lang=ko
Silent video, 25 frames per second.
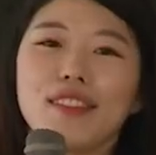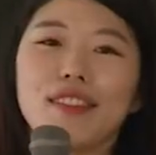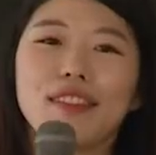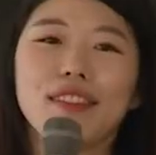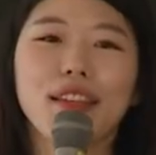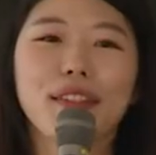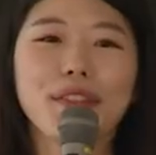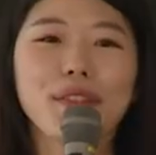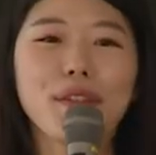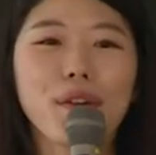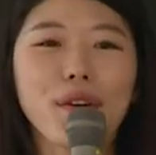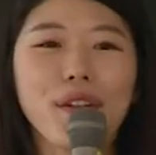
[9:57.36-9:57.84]

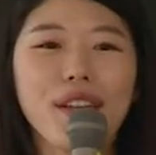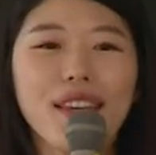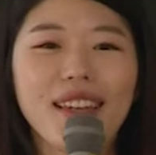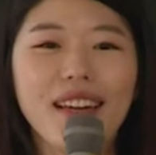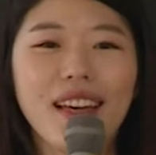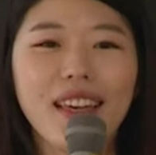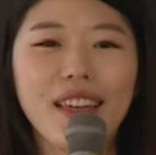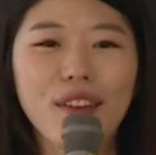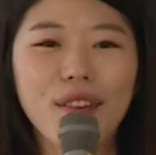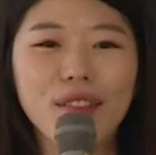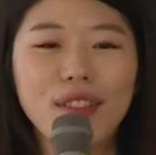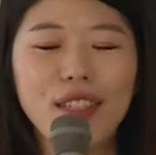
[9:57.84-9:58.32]
네,
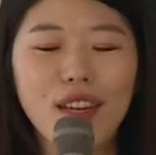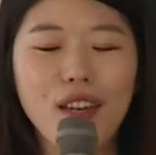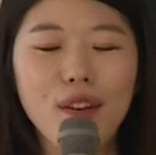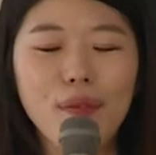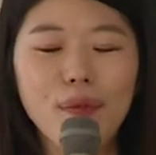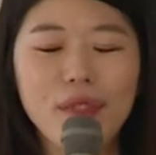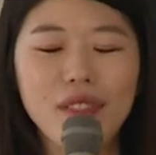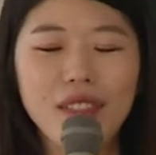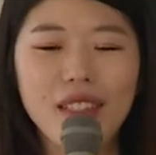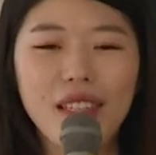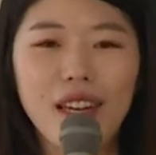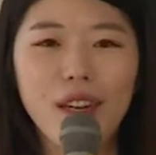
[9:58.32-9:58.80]
저희가 이런
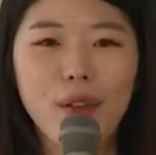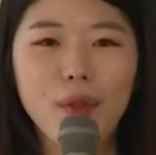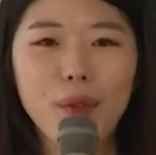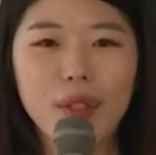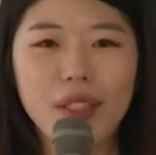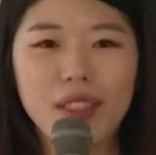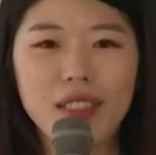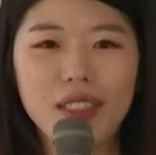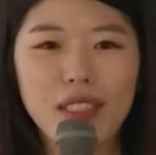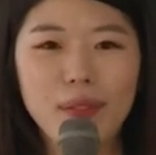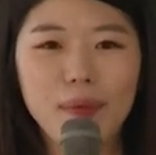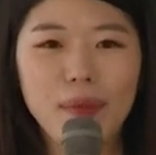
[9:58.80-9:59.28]
사업들을 하고
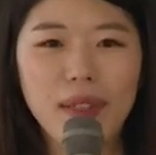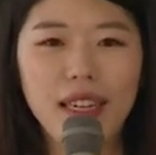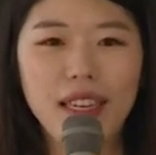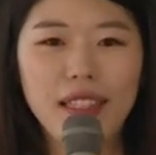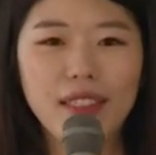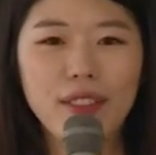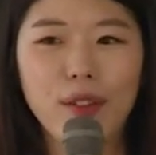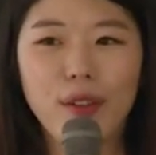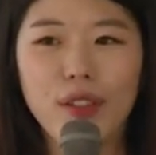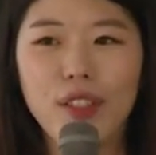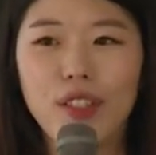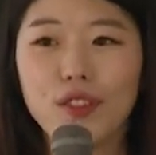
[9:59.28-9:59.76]

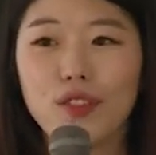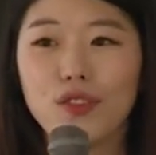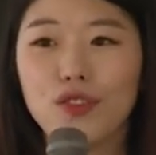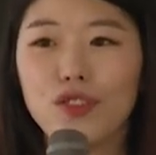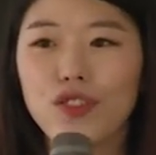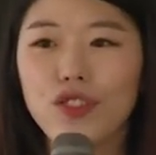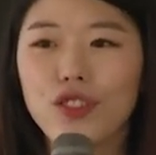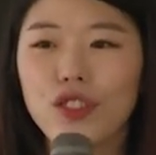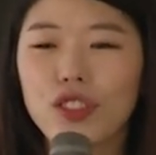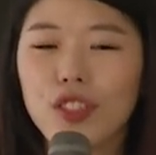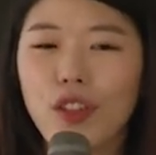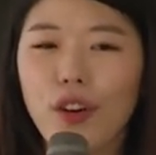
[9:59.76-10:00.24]
있지만 저희는
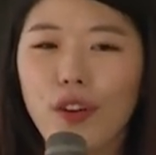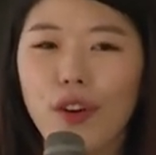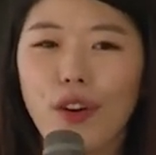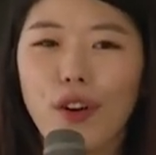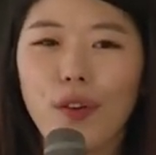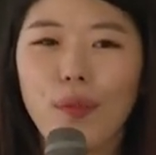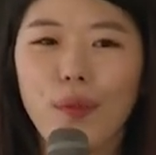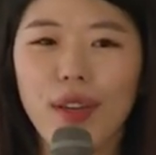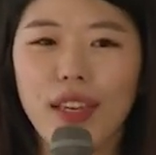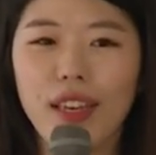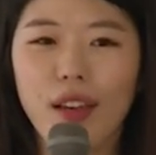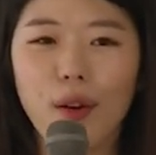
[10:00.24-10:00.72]

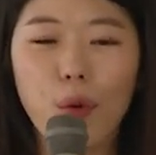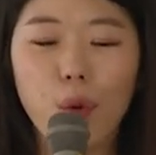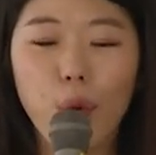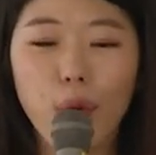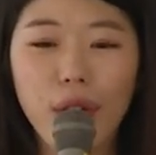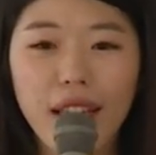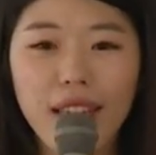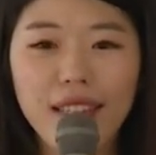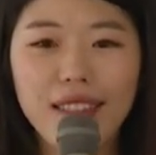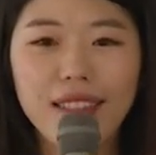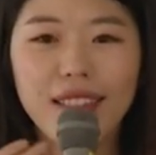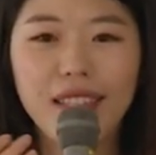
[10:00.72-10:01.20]
누구처럼 이렇게
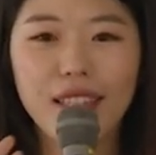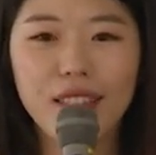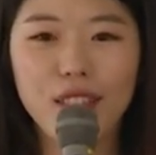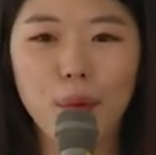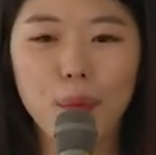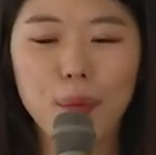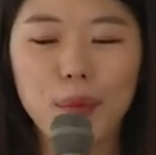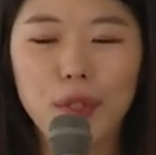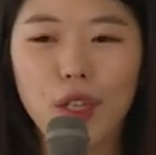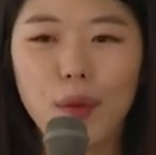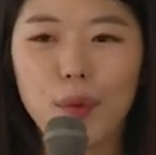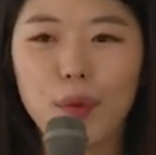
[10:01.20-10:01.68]
고객들의
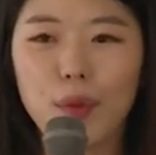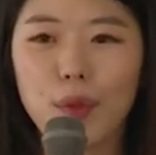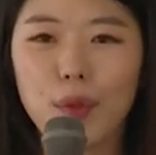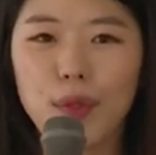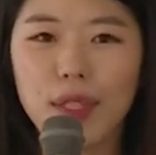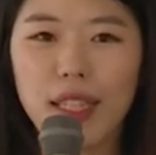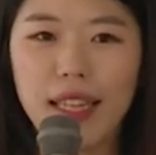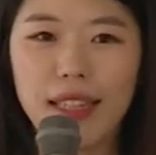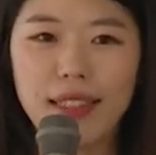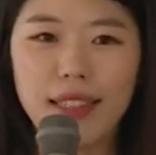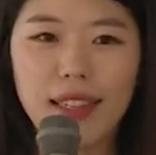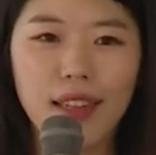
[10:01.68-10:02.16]

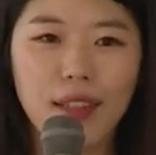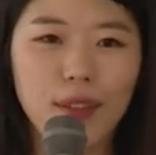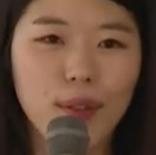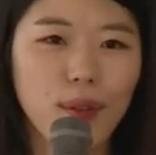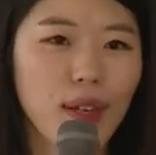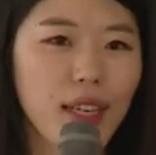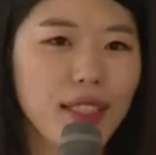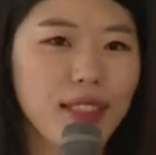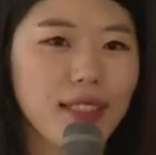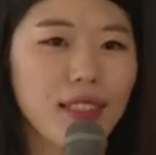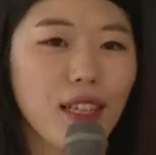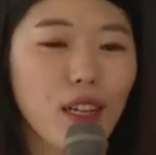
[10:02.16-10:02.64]
접점으로 대상으로
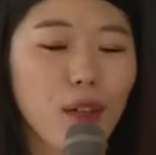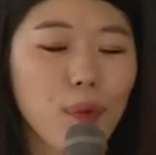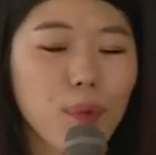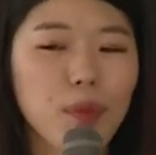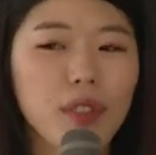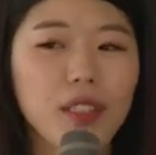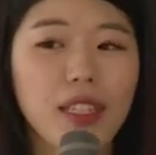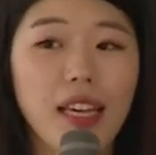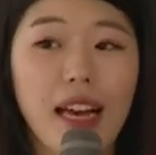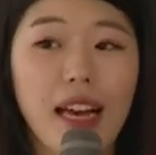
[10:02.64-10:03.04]
하는 사업들이